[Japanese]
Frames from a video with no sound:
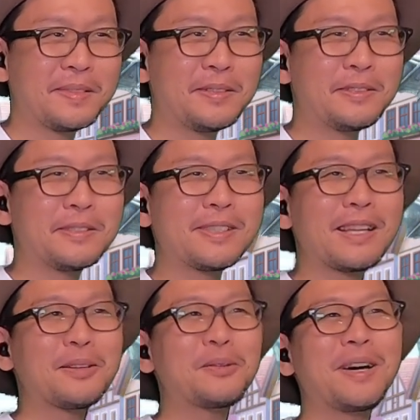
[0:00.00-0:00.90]
ふる
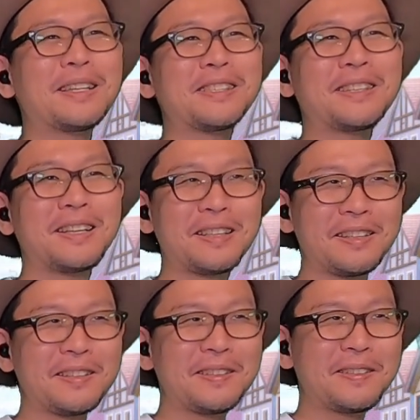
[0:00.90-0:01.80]
さとの味だ
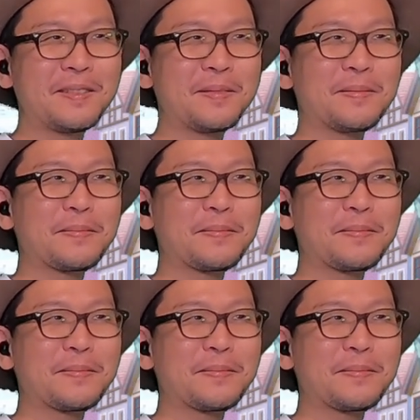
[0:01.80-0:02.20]
ね。